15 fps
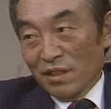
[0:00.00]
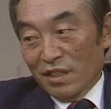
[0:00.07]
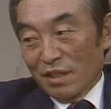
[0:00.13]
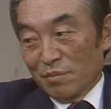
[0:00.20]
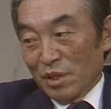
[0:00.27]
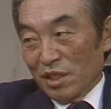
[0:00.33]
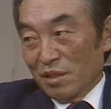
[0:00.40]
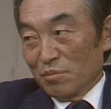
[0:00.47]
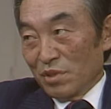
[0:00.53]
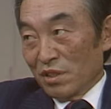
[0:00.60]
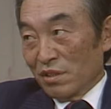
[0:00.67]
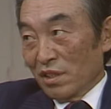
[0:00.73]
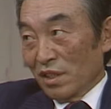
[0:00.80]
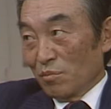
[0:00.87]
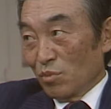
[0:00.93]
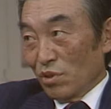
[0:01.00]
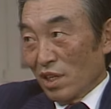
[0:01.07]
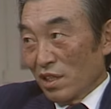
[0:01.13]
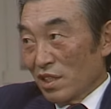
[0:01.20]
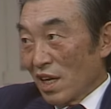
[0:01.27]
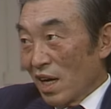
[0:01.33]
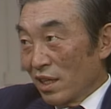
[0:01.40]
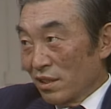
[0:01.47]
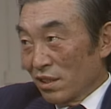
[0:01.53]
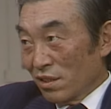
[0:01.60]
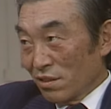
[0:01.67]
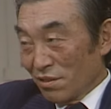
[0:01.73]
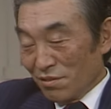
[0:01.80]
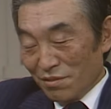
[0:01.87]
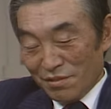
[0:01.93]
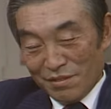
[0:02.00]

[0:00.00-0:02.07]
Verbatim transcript: 아마 김 선생님도 한 4년